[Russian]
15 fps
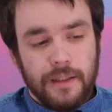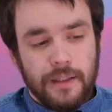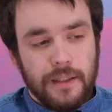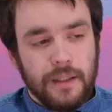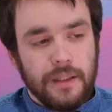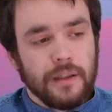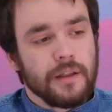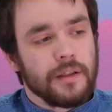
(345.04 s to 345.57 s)

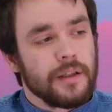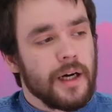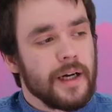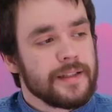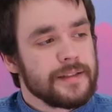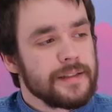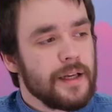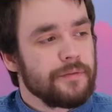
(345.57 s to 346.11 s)
и
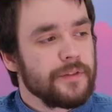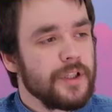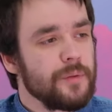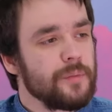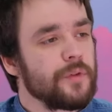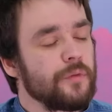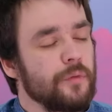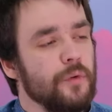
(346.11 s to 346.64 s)

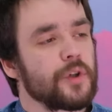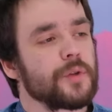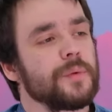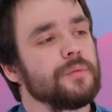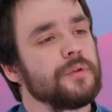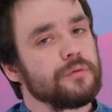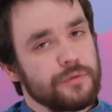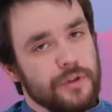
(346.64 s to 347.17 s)
основными
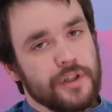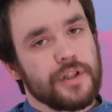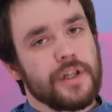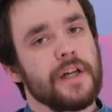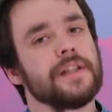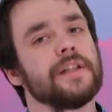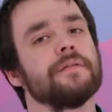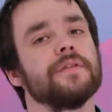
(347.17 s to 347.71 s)
формами
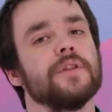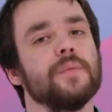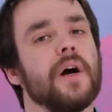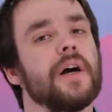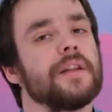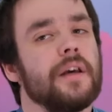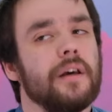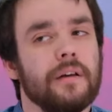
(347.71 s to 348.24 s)
удержания
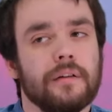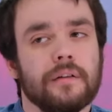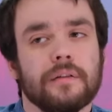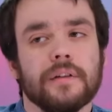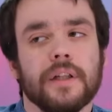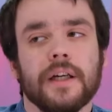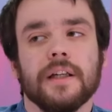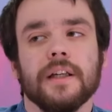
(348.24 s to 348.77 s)
внимания,
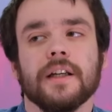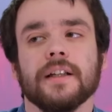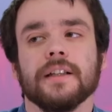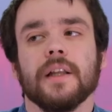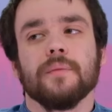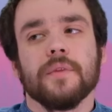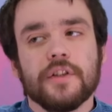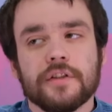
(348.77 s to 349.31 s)
да,
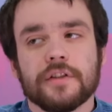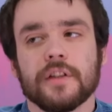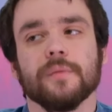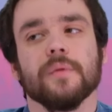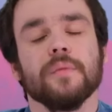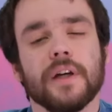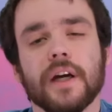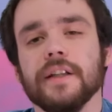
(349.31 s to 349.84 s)

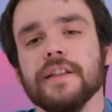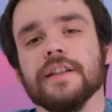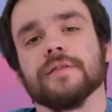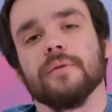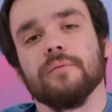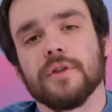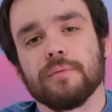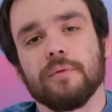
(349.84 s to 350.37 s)
экономическими
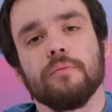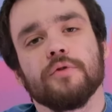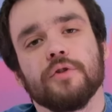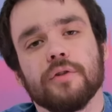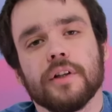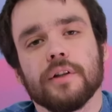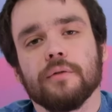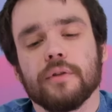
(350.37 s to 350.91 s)
механизмами, с
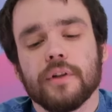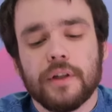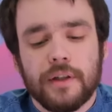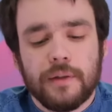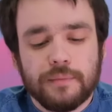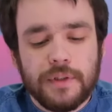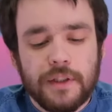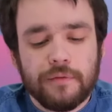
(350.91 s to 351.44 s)
помощью
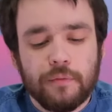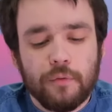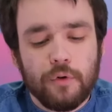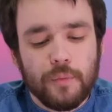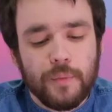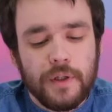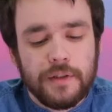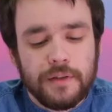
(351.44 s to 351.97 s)
которых
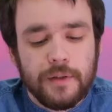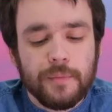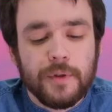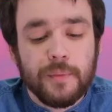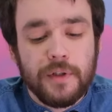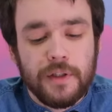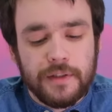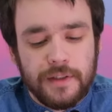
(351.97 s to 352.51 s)
платформа,
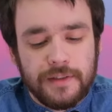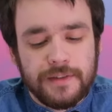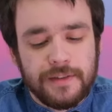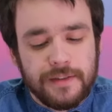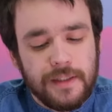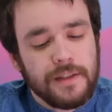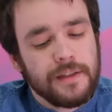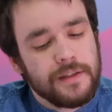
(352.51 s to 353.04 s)
например, да,
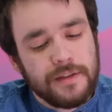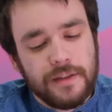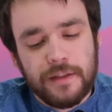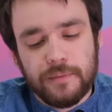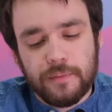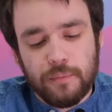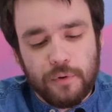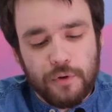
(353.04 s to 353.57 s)
социальная
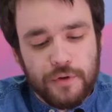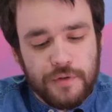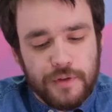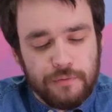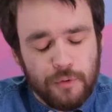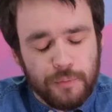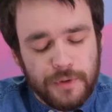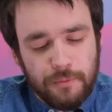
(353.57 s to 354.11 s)
сеть, проще
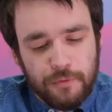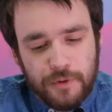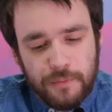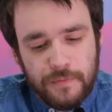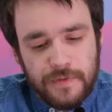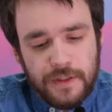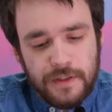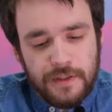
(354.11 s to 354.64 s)
всего, потому что
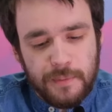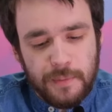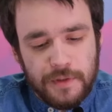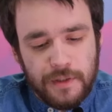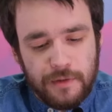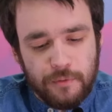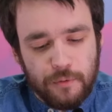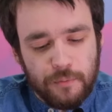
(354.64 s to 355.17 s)
мы все с ними
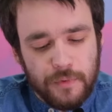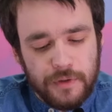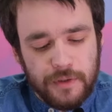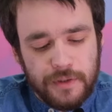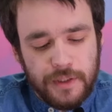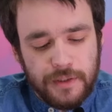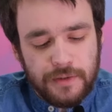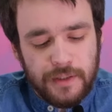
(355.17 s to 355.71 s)
знакомы,
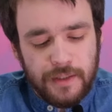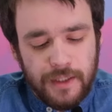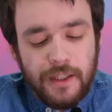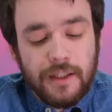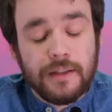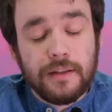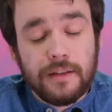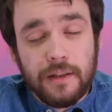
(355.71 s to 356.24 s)
это делают,
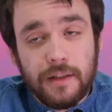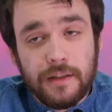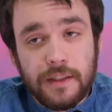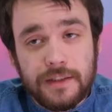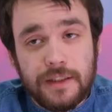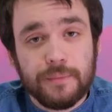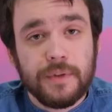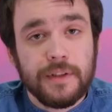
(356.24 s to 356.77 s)
их э, на
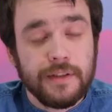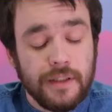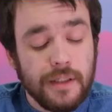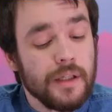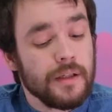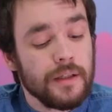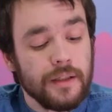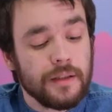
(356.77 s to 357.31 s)
самом деле
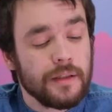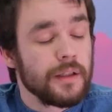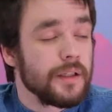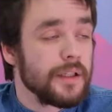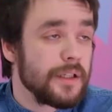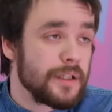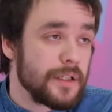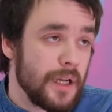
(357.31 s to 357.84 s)
три. Это
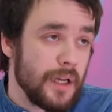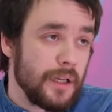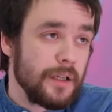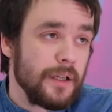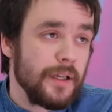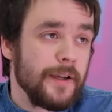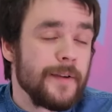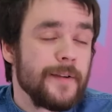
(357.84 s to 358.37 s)

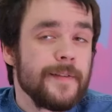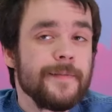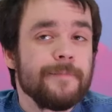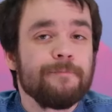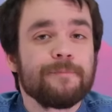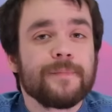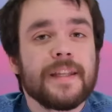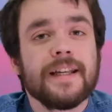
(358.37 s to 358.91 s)
игра,
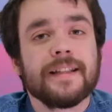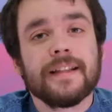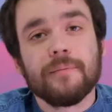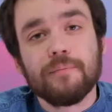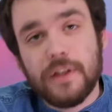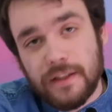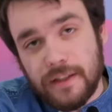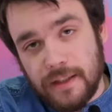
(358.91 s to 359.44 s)
это
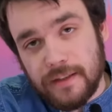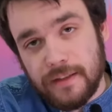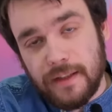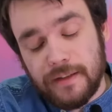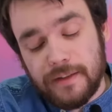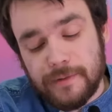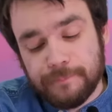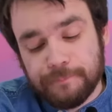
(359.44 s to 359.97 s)
обмен
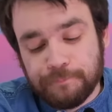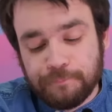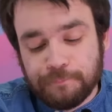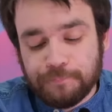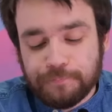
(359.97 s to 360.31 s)
контентом